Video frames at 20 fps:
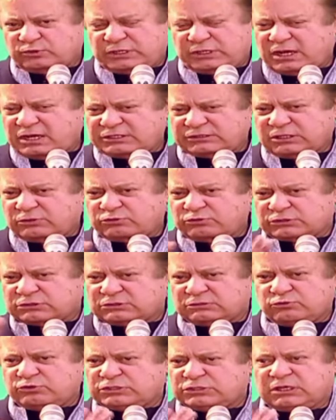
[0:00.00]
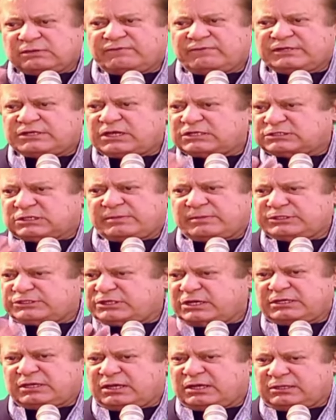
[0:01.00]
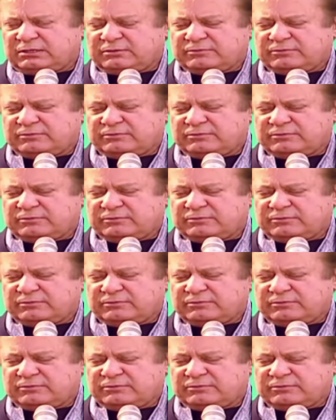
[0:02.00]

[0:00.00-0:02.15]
तजावीज़ पर गौर किया गया